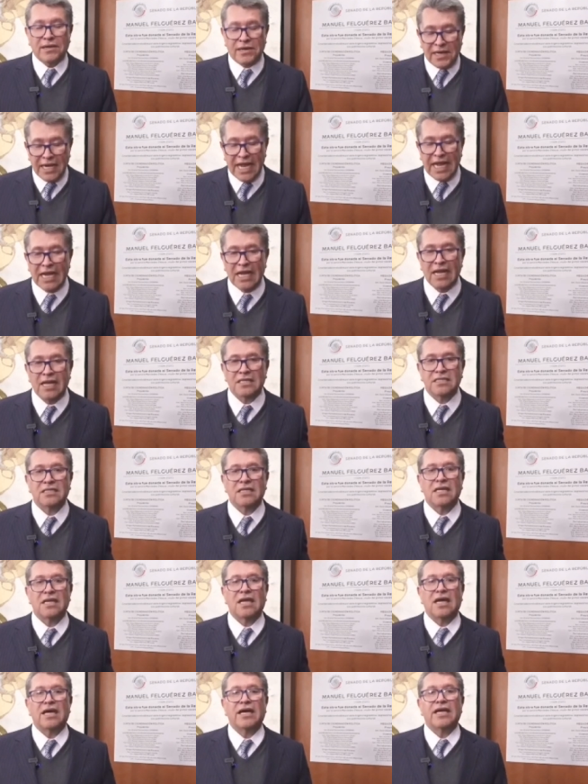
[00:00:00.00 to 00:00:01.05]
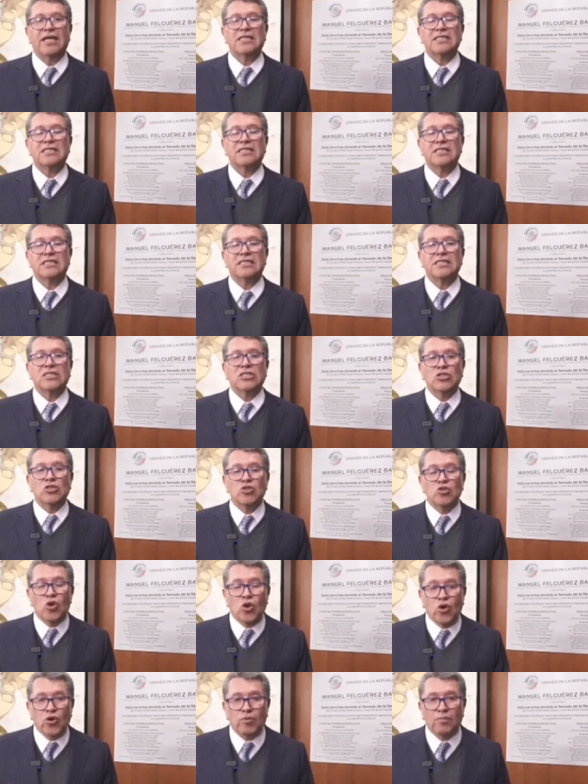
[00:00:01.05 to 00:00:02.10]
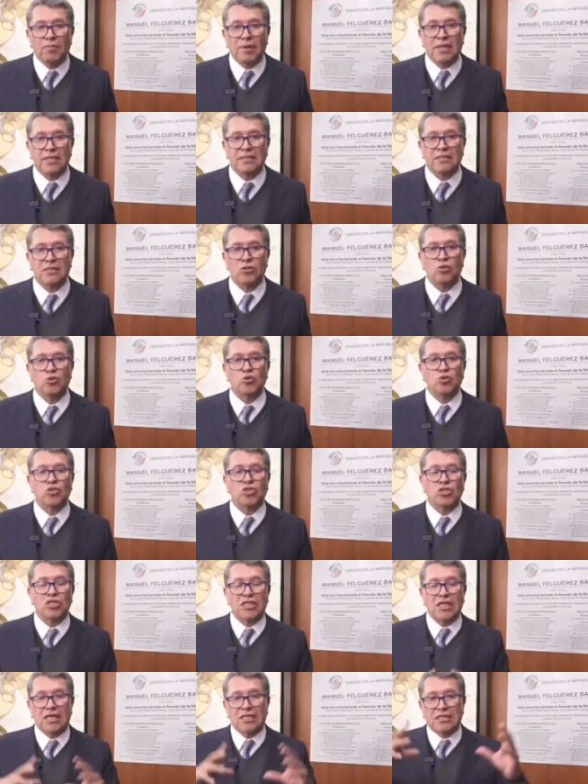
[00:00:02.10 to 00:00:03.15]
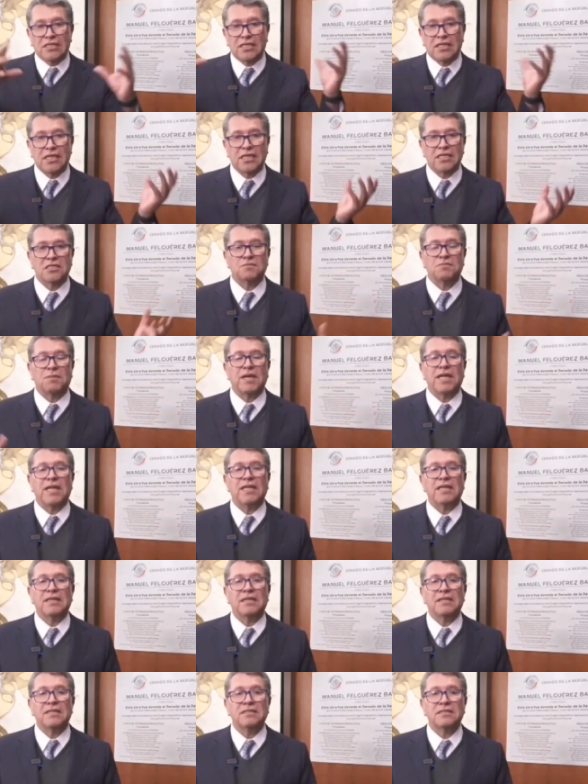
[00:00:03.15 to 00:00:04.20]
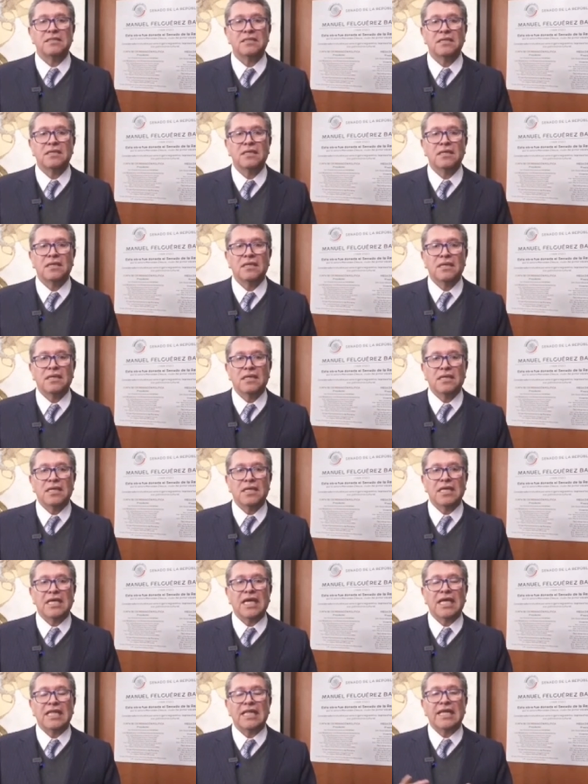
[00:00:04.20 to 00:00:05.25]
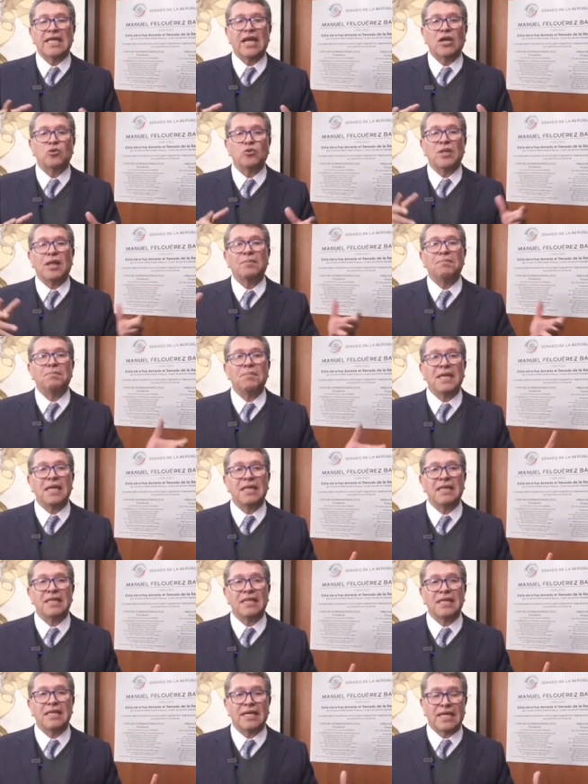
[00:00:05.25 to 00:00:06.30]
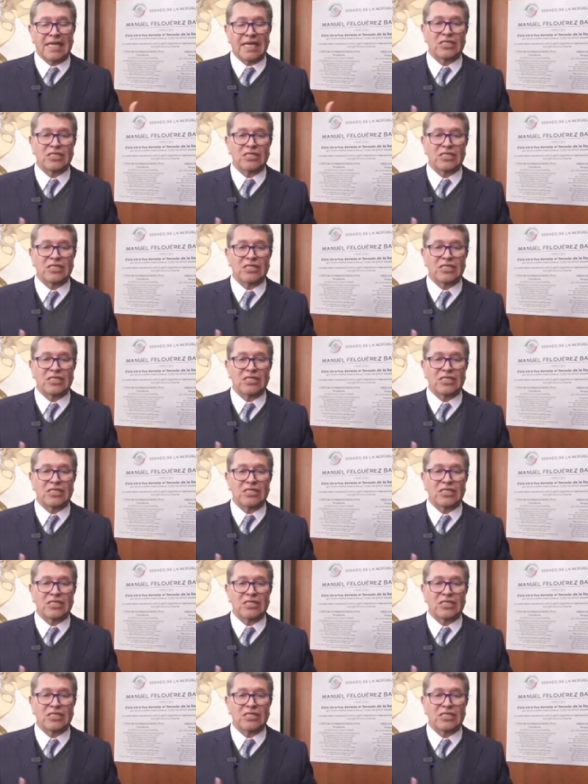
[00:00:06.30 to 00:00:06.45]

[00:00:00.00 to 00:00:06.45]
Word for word: Reglas claras, normas lúcidas y transparentes y generar un ambiente